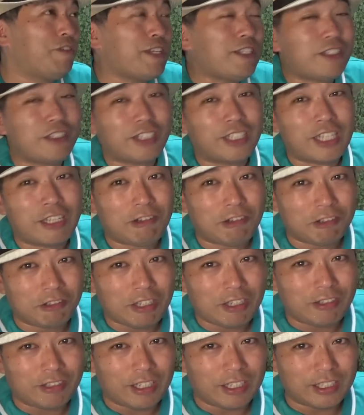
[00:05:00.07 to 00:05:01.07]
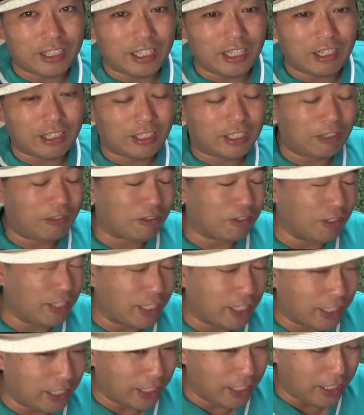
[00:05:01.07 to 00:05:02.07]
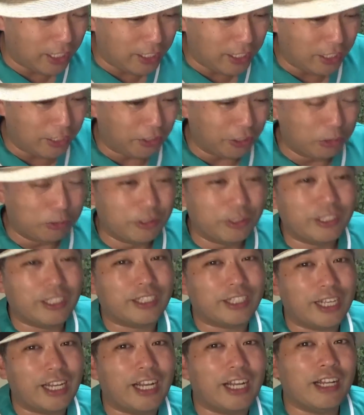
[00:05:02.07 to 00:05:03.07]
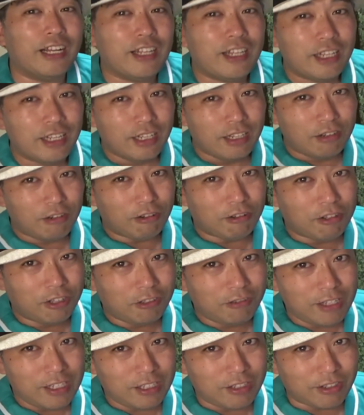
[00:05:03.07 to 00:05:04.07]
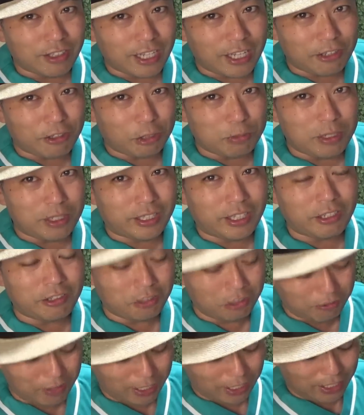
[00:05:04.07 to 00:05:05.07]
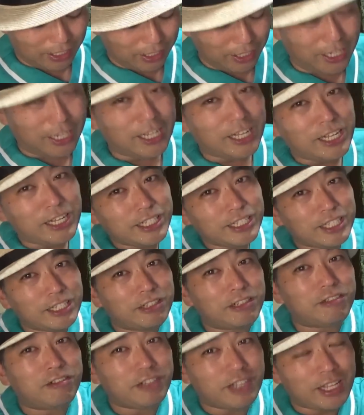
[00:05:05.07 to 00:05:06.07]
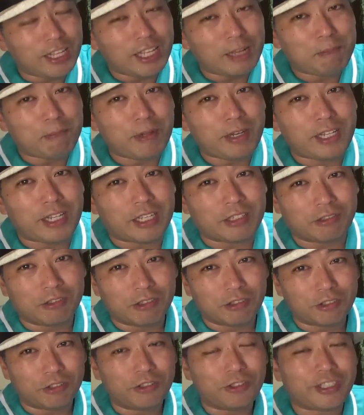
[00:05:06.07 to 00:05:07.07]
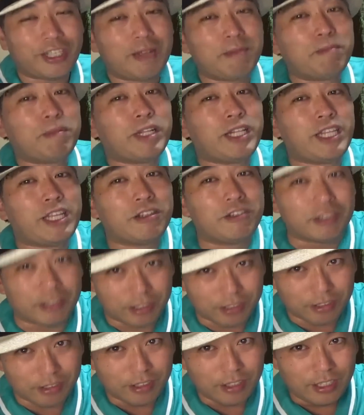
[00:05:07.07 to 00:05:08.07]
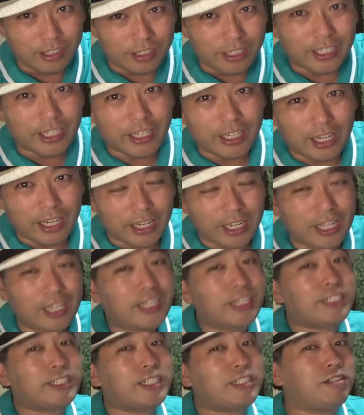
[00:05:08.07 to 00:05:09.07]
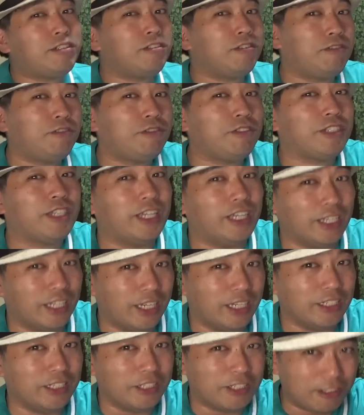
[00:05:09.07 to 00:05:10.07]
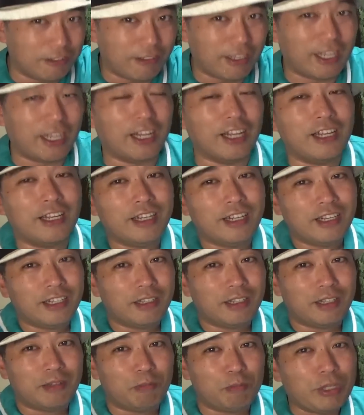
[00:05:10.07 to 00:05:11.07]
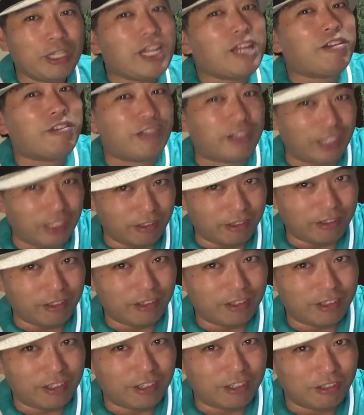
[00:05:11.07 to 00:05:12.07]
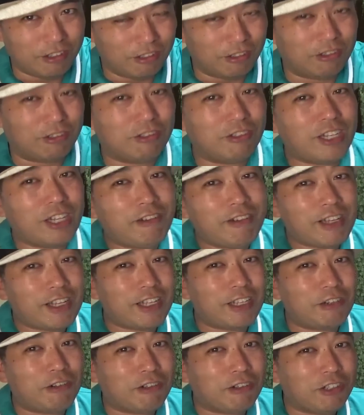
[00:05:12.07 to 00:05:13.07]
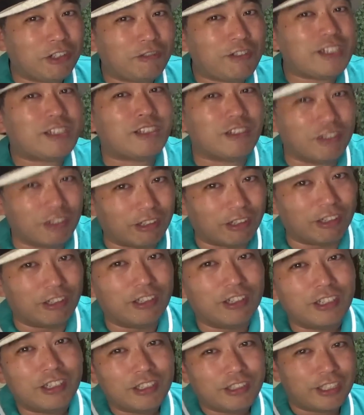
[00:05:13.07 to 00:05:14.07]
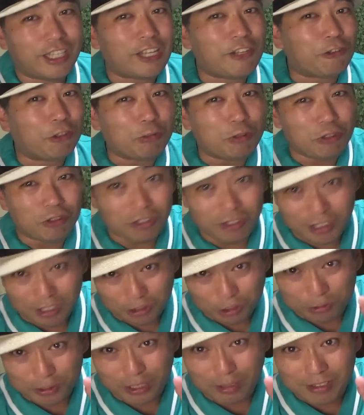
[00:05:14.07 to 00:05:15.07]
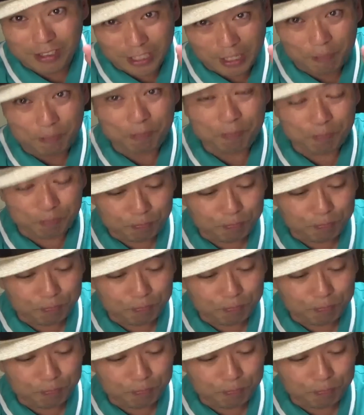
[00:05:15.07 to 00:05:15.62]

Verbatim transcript: フェス来たことある方来たことない方いらっしゃると思うんですがロックフェスの醍醐味っていうのはリハーサルをねやっぱりあのその現場でやるんですよだからリハーサルの風景が実は見れるっていうそれはロックフェスの醍醐味の一つだと思ってますね